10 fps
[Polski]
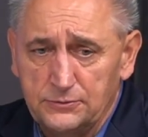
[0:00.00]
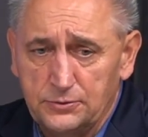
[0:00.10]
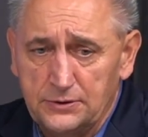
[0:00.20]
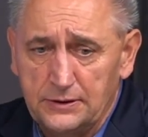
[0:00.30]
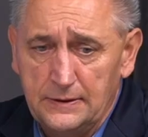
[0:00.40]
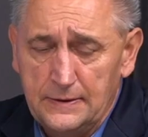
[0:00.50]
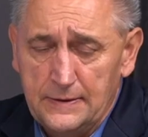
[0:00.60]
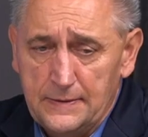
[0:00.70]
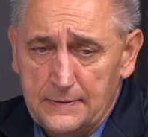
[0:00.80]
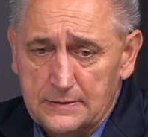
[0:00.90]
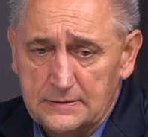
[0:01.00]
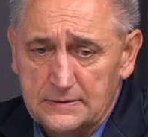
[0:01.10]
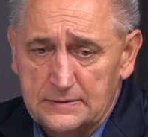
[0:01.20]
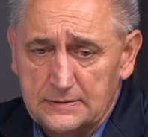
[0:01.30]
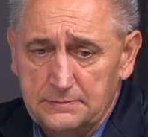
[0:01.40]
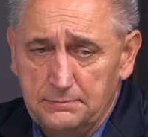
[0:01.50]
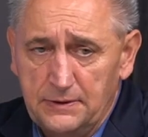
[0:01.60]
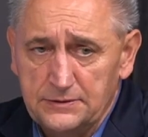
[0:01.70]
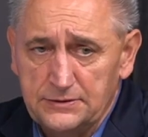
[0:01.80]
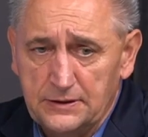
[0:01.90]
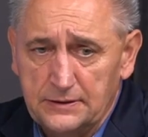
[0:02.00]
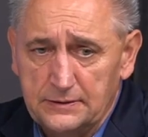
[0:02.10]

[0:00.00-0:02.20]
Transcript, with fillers: który y, będzie